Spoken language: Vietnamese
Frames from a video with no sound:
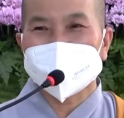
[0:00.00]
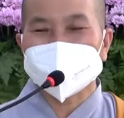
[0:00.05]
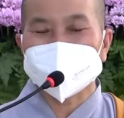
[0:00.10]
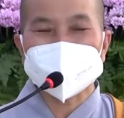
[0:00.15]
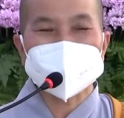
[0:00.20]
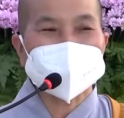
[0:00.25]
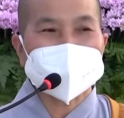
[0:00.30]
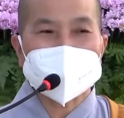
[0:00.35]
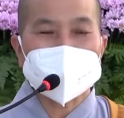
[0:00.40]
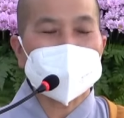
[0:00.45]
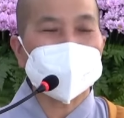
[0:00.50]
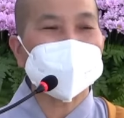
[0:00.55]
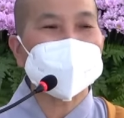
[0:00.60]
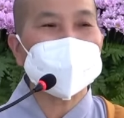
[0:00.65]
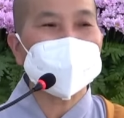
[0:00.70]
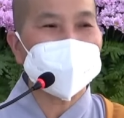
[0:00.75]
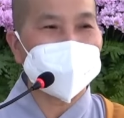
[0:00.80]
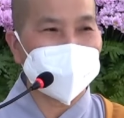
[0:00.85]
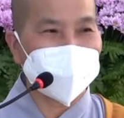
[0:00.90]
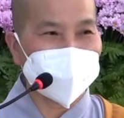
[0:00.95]
chúng ta không
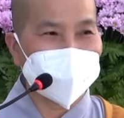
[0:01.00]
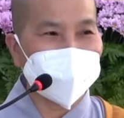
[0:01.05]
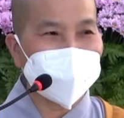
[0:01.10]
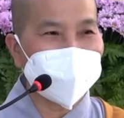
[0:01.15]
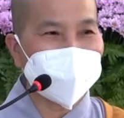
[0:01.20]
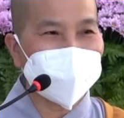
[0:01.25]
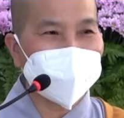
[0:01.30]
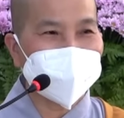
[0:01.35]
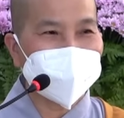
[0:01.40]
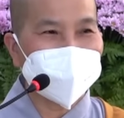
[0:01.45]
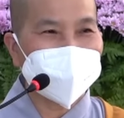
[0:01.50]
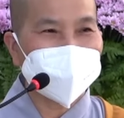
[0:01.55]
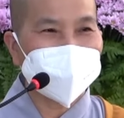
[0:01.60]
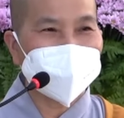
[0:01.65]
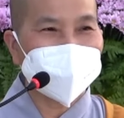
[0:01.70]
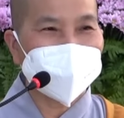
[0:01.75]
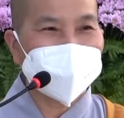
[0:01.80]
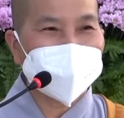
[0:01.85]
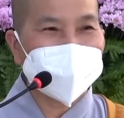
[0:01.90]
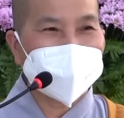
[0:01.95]
có hiểu,
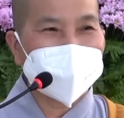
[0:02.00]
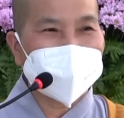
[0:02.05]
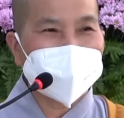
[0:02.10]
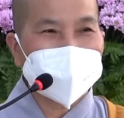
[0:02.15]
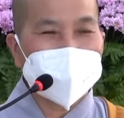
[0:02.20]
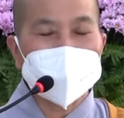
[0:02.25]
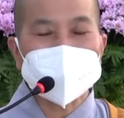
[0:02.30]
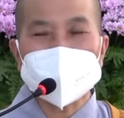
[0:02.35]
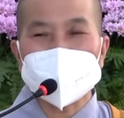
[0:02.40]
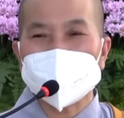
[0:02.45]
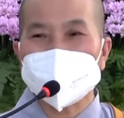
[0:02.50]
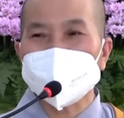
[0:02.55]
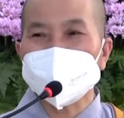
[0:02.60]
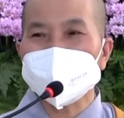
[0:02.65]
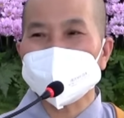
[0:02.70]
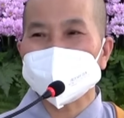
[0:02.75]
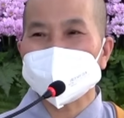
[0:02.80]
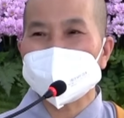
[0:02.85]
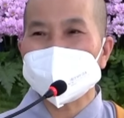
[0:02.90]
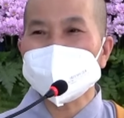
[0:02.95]
không hiểu
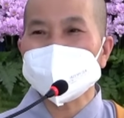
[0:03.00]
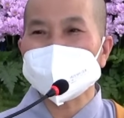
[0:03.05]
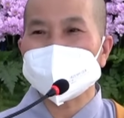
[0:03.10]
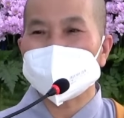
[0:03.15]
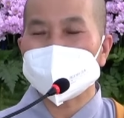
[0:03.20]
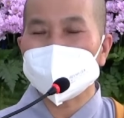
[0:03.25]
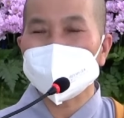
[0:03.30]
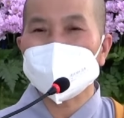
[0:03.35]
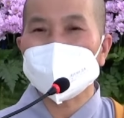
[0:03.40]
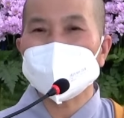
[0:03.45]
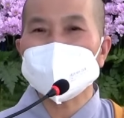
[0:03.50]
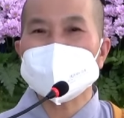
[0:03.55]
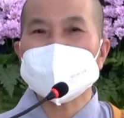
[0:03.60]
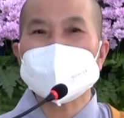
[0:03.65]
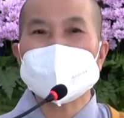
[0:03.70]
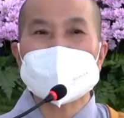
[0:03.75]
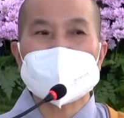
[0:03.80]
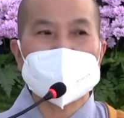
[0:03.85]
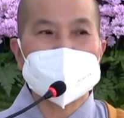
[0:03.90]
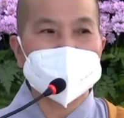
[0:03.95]
được ý nghĩa của Như
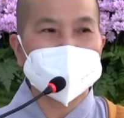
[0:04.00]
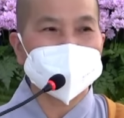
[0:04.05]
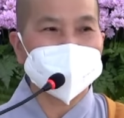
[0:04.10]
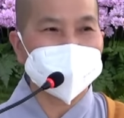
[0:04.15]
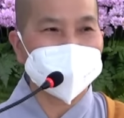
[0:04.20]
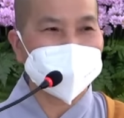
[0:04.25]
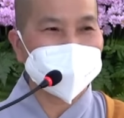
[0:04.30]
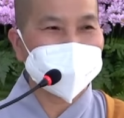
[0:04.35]
Lai.